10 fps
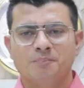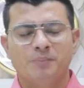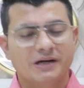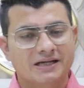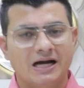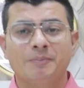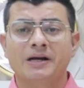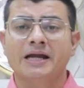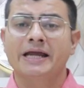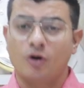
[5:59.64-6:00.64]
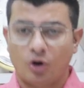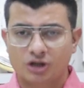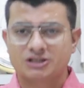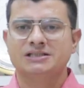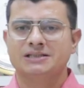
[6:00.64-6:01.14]
हैं बट यहां पर एक
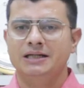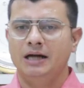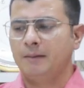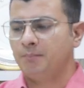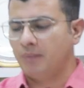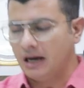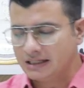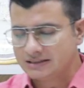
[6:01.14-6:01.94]
और चीज है अब मान